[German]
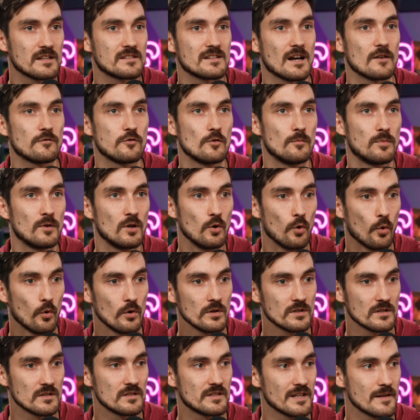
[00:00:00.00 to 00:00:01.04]
ich dafür
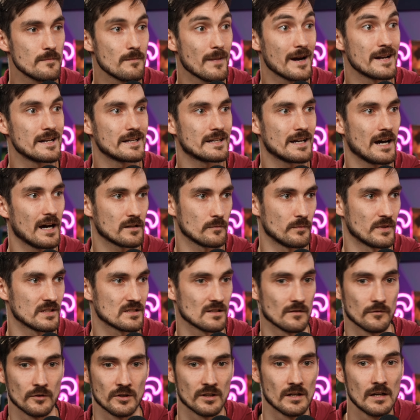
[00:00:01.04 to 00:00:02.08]
belohnt, indem meine Karte
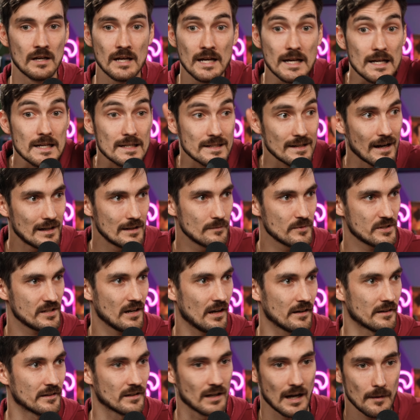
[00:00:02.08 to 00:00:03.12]
besser wird. Geile
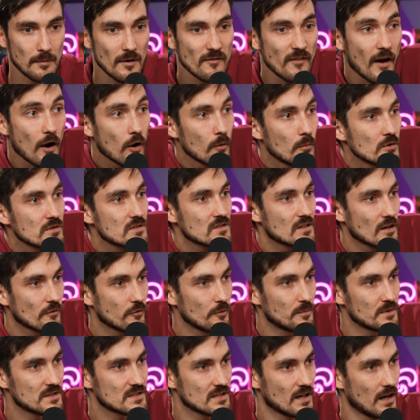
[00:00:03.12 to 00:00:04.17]
Mechanik. Aber warum muss ich
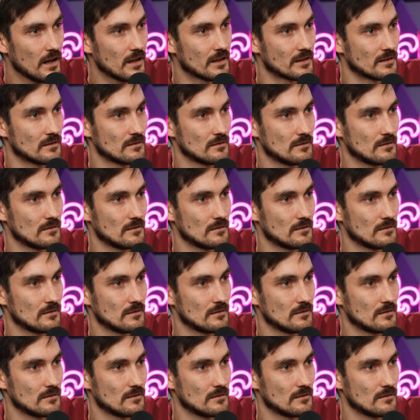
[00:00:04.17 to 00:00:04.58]
dafür bezahlen?